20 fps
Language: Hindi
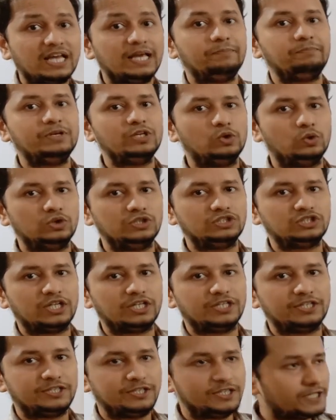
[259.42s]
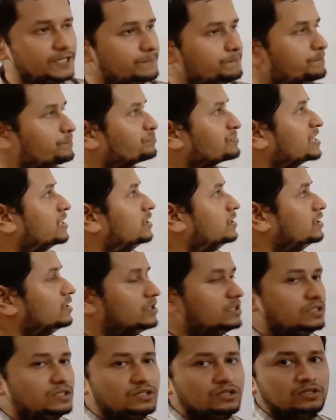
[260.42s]
एपी होनी चाहिए ठीक है
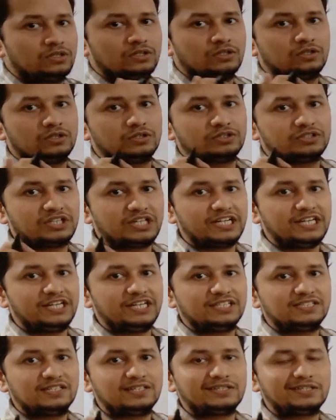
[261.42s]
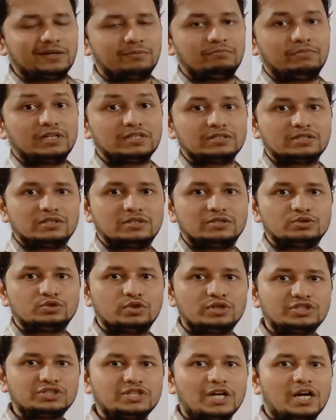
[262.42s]
थ्री डिजिट नंबर्स जो
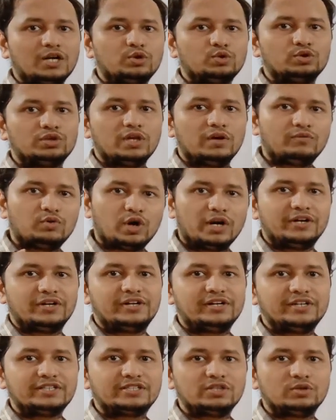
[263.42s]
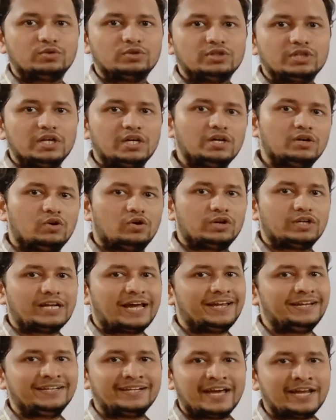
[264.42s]
स्टार्ट होते हैं वो हंड्रेड से होते हैं और
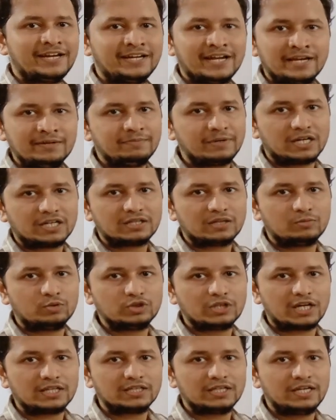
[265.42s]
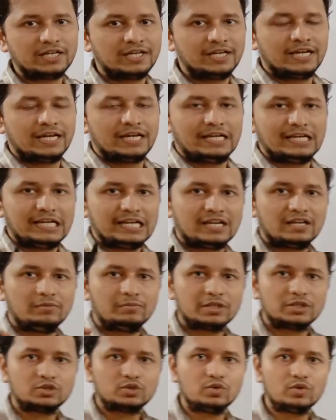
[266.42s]
नाइन नाइन नाइन पे खत्म हो जाते हैं लेकिन
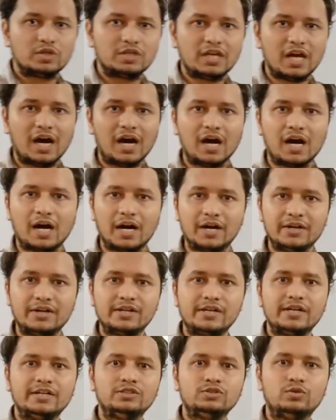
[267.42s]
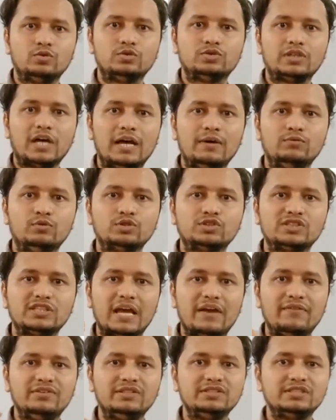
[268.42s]
बच्चों क्या हंड्रेड जो होता है वो
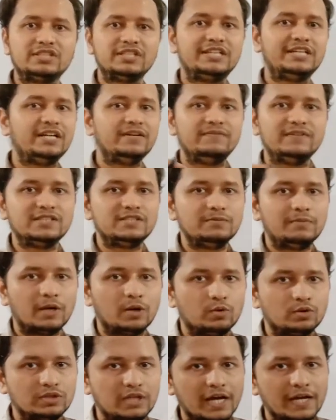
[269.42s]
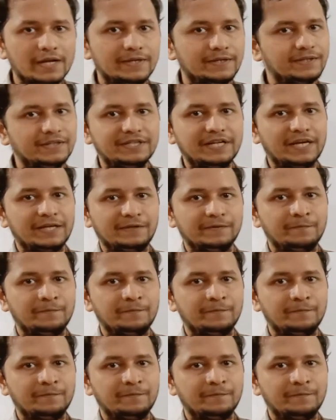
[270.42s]
सेवन से डिविजिबल होता है नहीं